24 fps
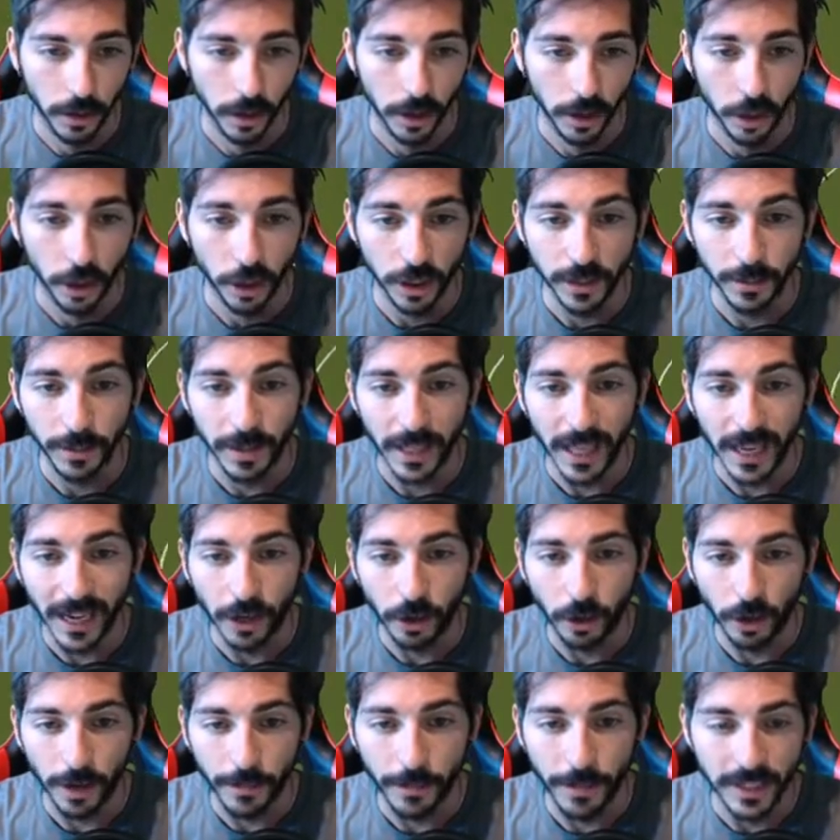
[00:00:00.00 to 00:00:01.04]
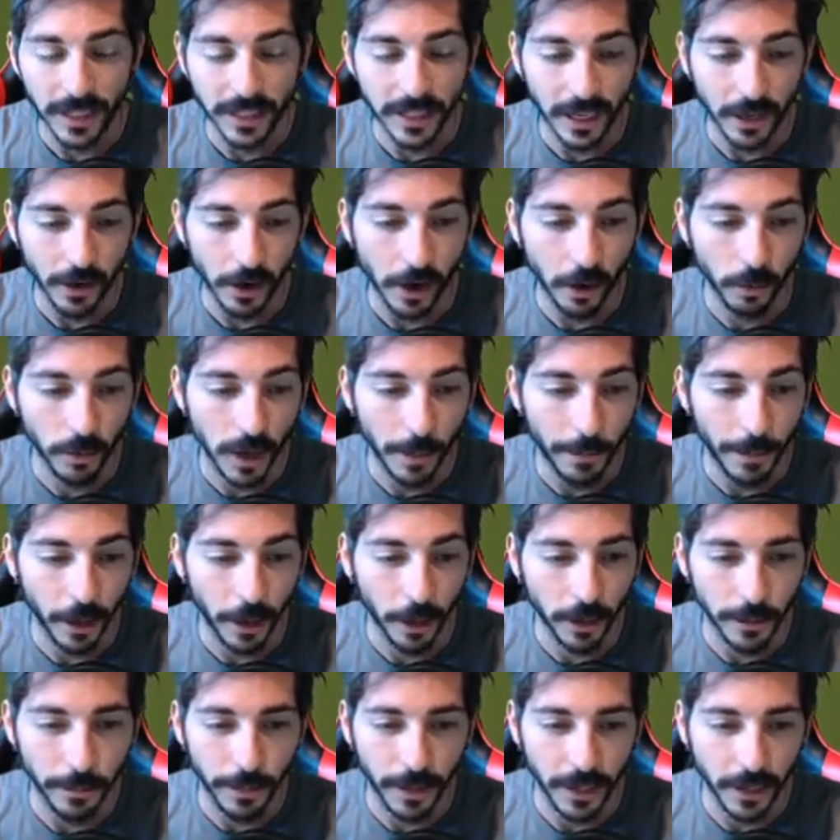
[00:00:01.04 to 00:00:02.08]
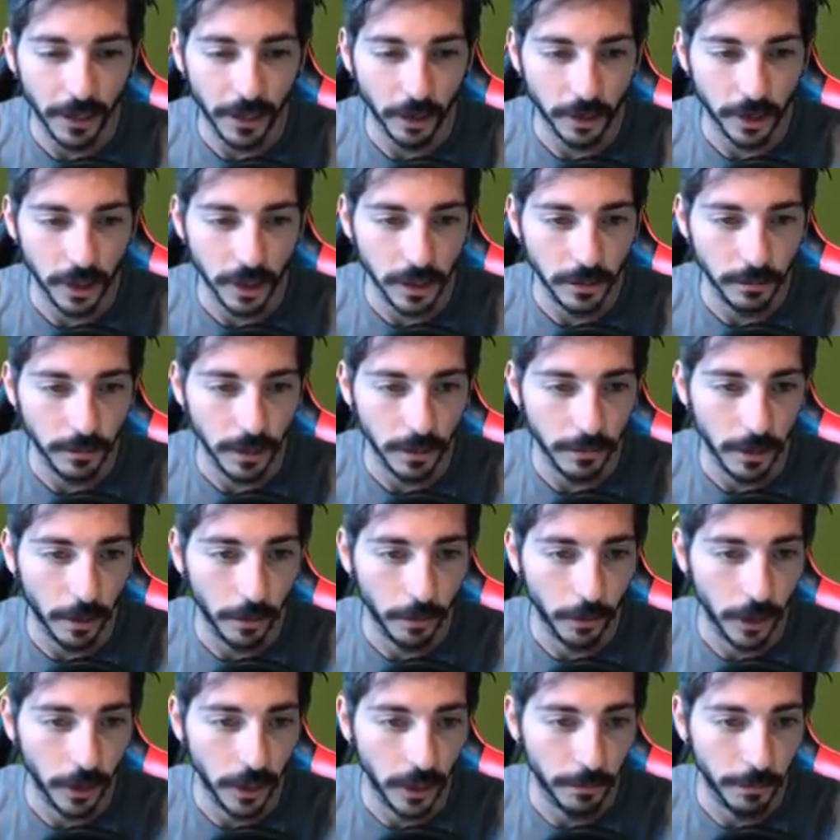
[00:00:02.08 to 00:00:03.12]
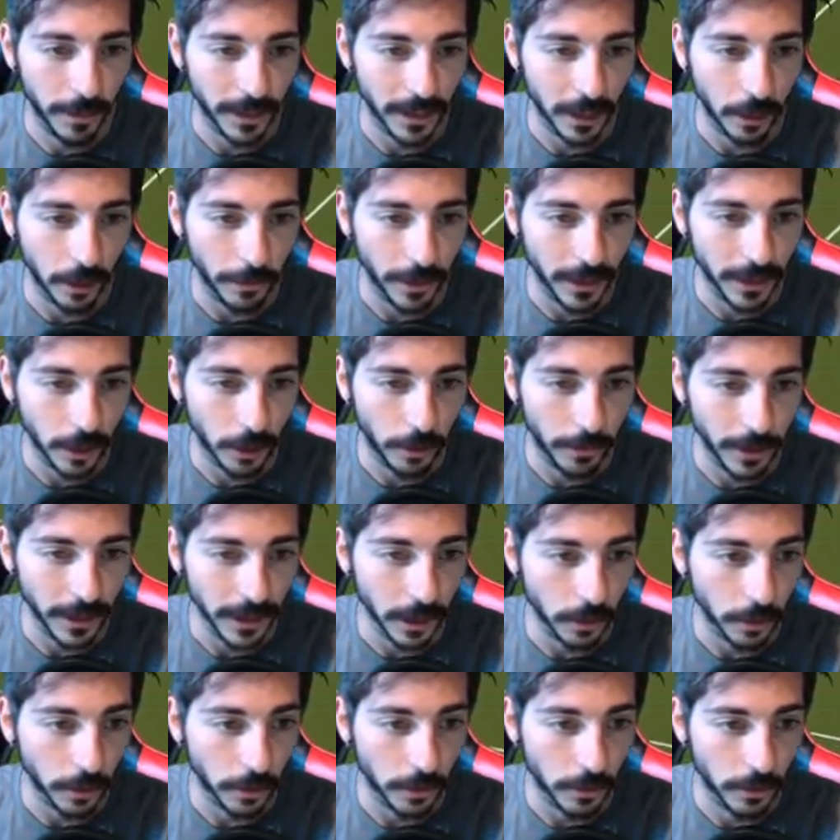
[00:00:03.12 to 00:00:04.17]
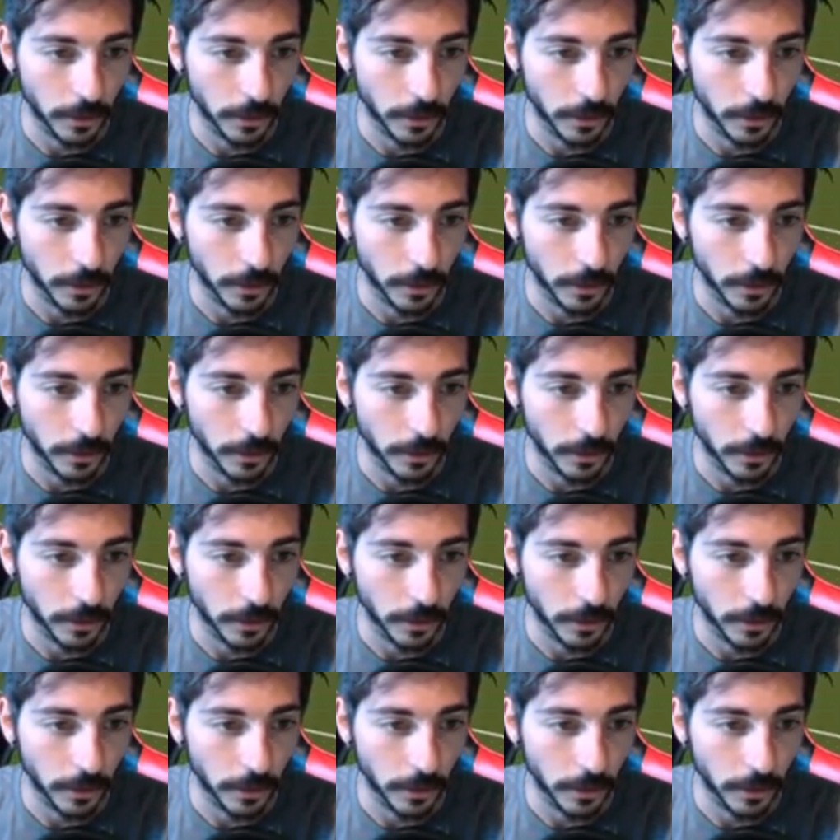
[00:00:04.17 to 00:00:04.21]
No sé si es verdad que Roque Mesa ha sacado alguna pelota peligrosísima. Vamos, Munir, mátalo, mátalo, mátalo.